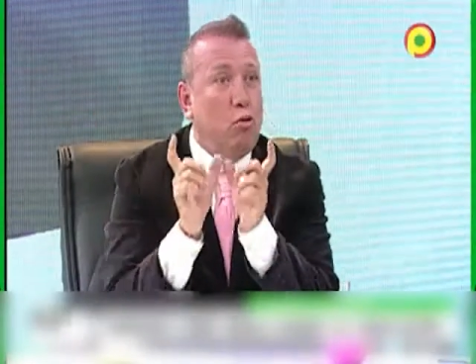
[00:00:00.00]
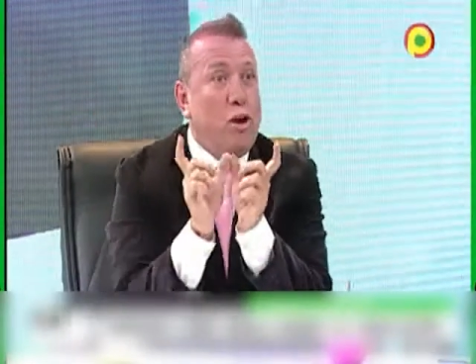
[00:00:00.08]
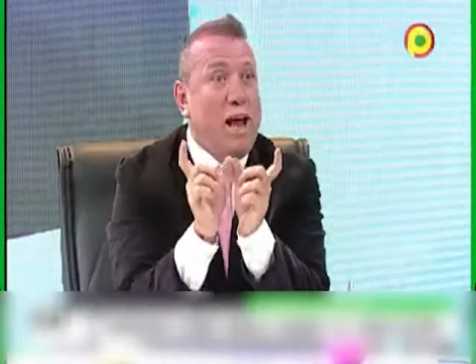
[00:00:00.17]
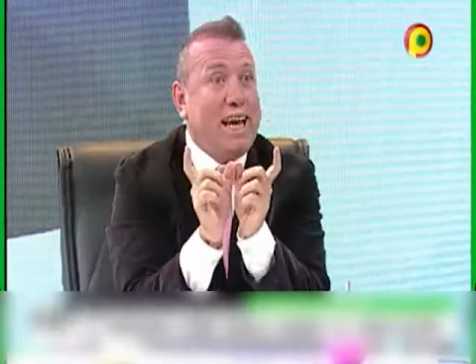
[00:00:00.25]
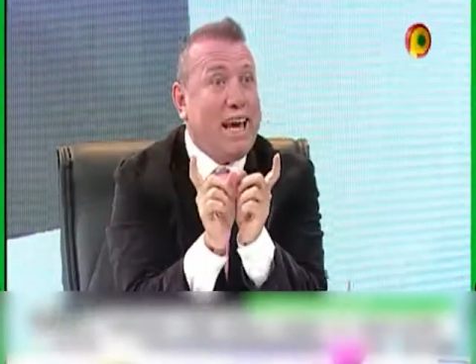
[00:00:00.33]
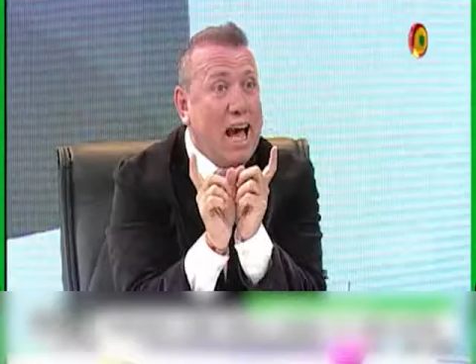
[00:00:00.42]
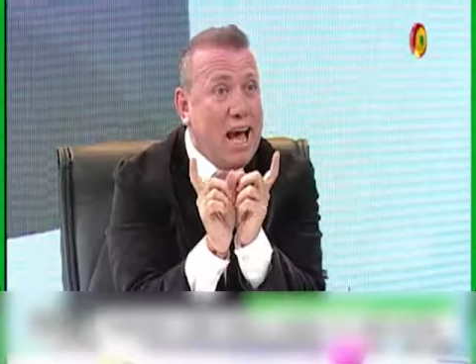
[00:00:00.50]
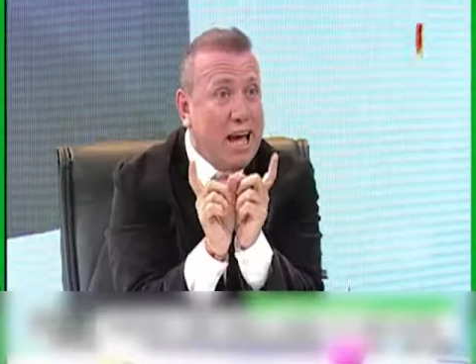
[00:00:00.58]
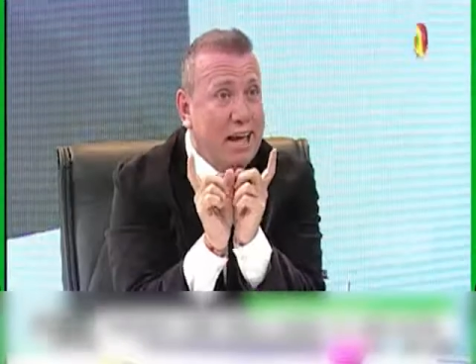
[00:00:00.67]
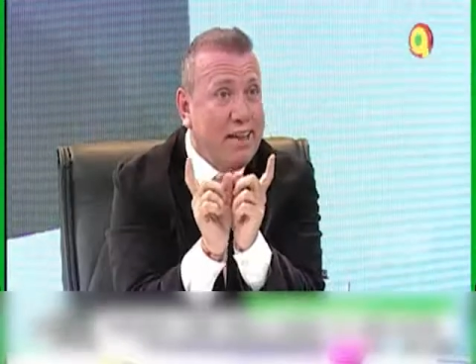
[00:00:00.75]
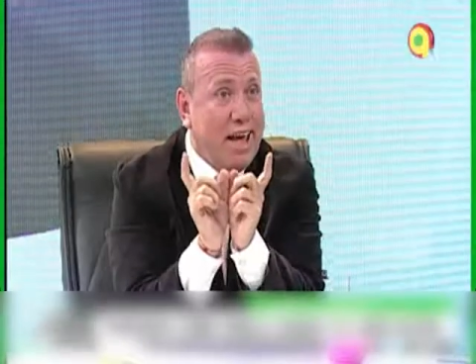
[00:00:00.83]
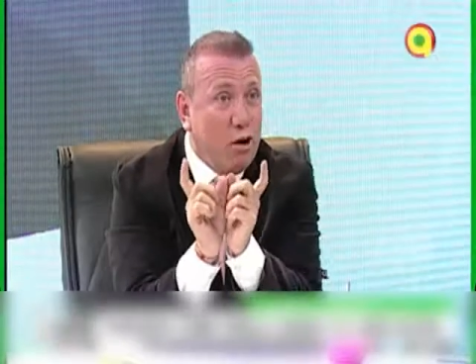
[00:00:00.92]
a una
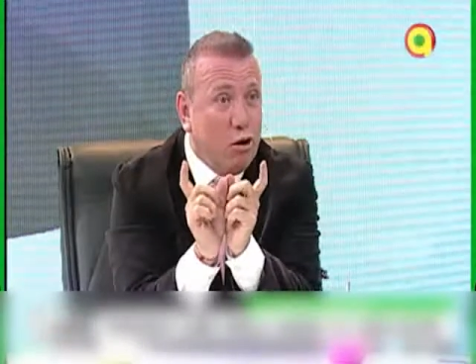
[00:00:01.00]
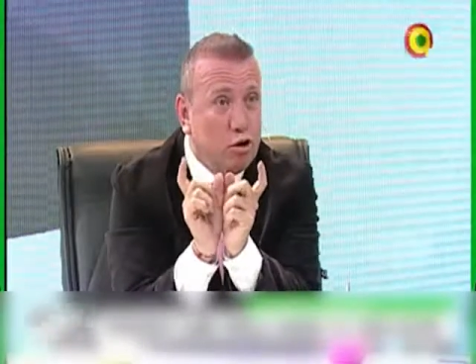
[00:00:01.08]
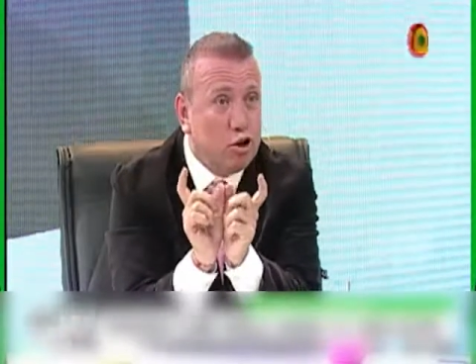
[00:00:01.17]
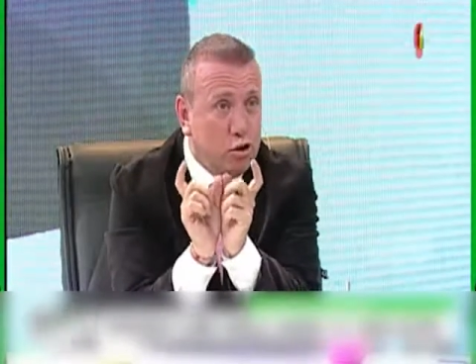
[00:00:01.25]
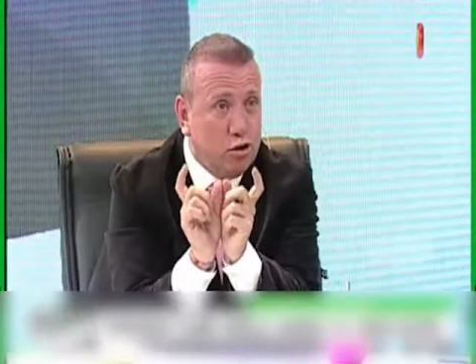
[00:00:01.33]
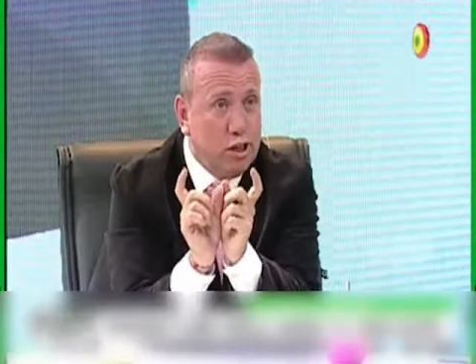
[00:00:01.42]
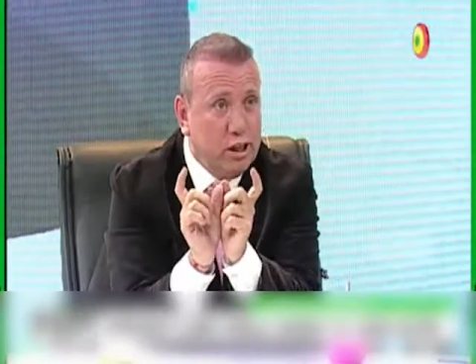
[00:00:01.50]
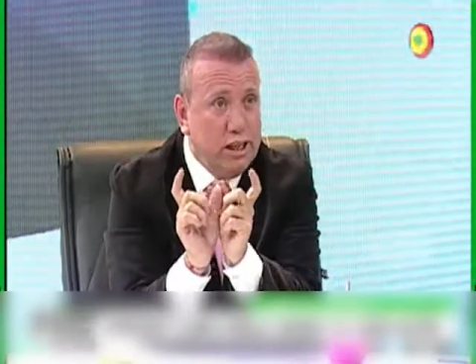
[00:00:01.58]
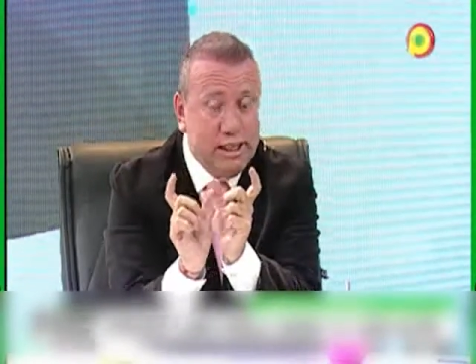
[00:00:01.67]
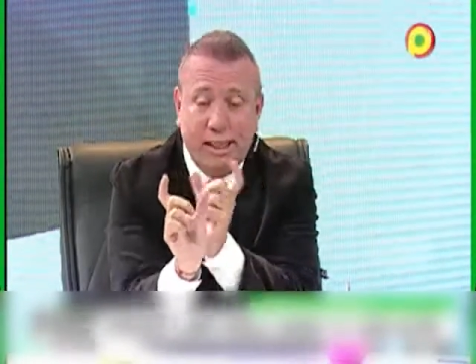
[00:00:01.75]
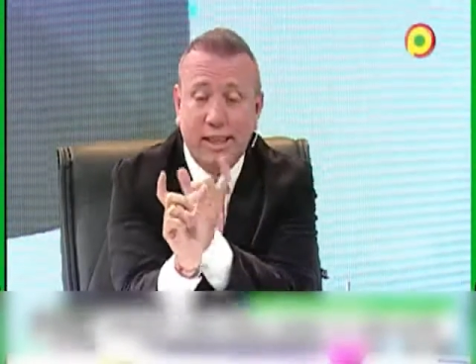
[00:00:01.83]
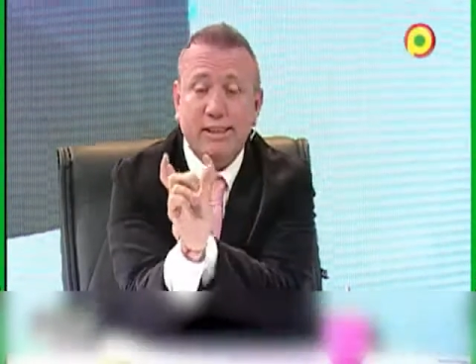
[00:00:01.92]
caja de ahorro
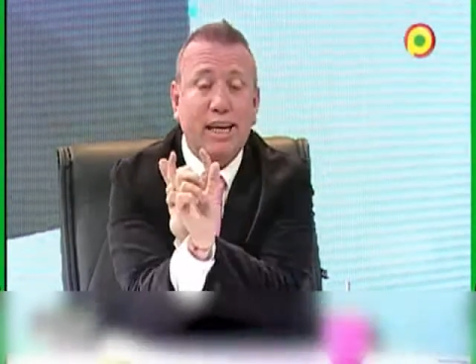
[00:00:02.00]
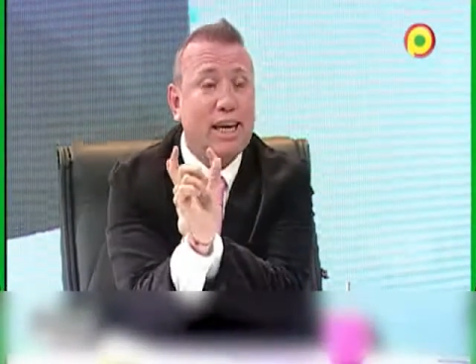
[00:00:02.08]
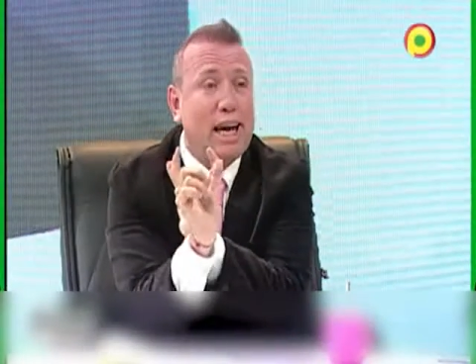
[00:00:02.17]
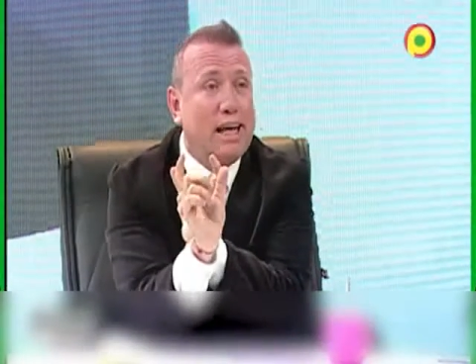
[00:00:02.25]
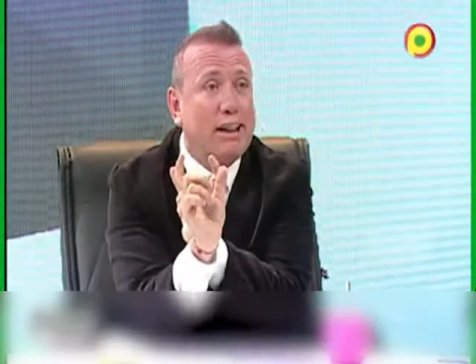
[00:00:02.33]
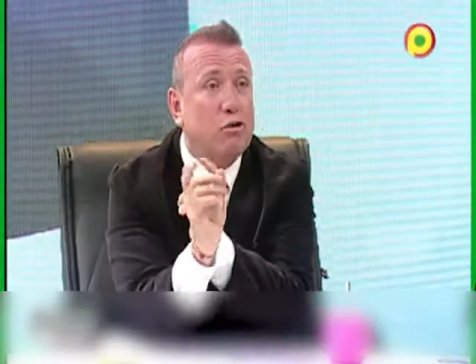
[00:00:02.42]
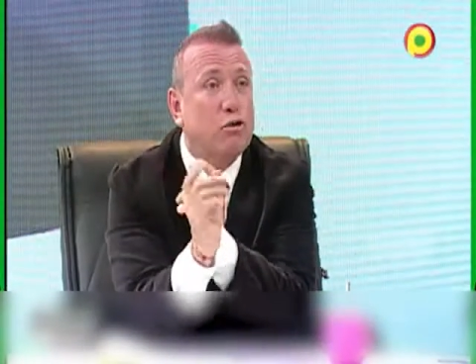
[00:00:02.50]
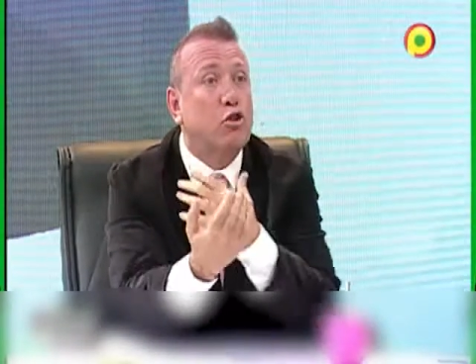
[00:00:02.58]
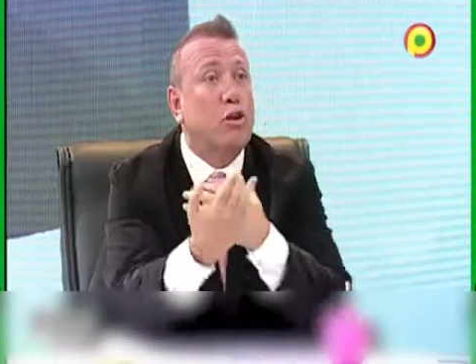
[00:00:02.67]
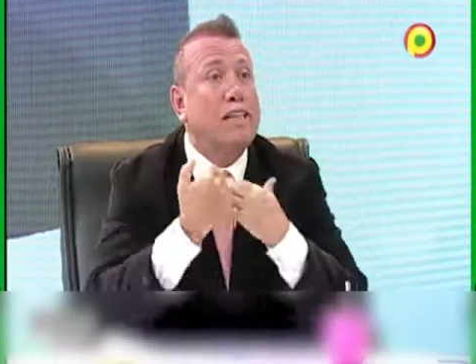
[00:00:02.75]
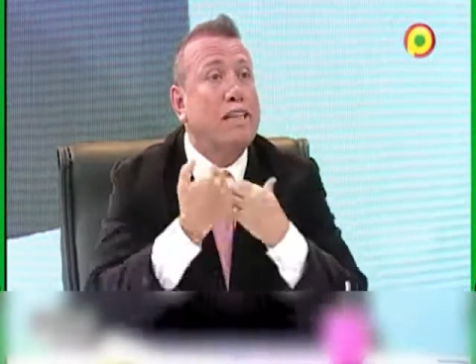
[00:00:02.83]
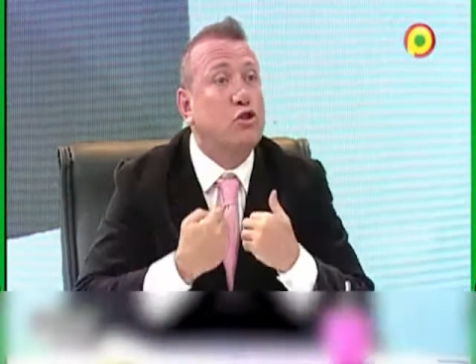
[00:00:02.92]
y esa caja de
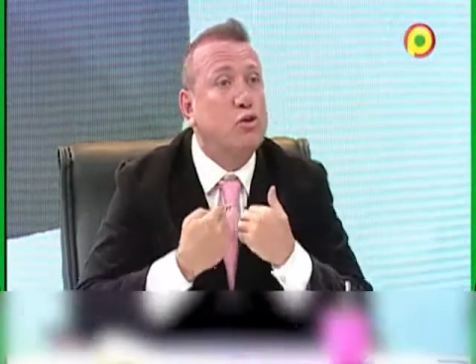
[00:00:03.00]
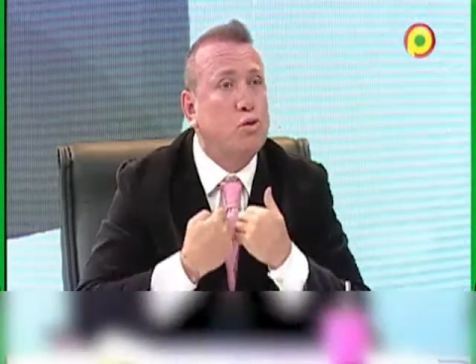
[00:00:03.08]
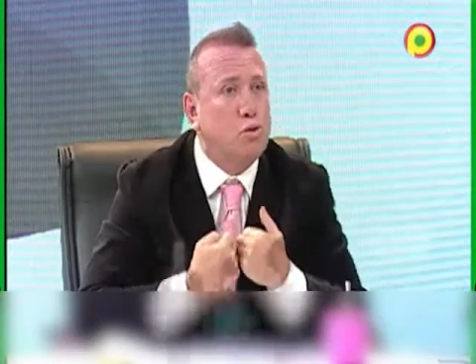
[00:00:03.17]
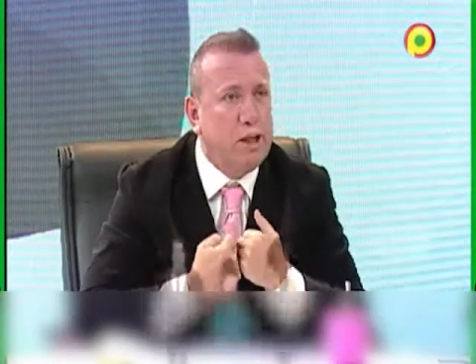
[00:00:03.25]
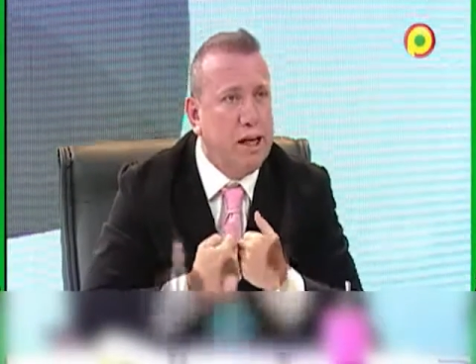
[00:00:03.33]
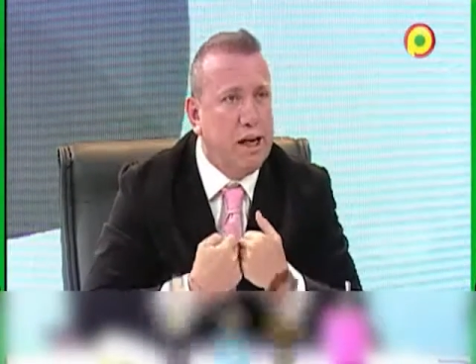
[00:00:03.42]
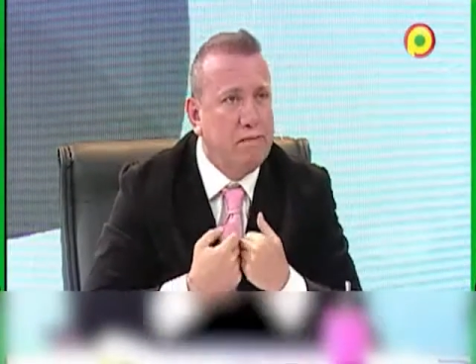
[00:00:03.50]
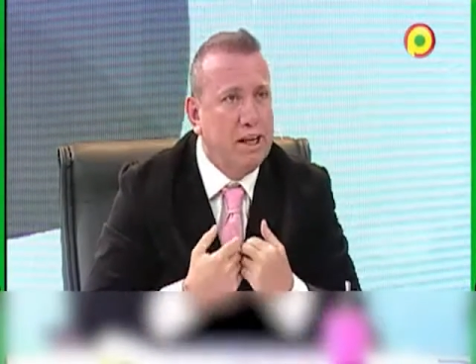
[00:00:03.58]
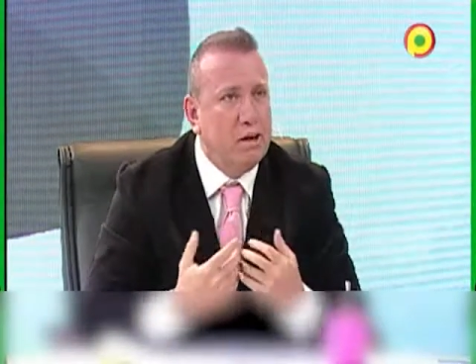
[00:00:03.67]
ahorro es tuya.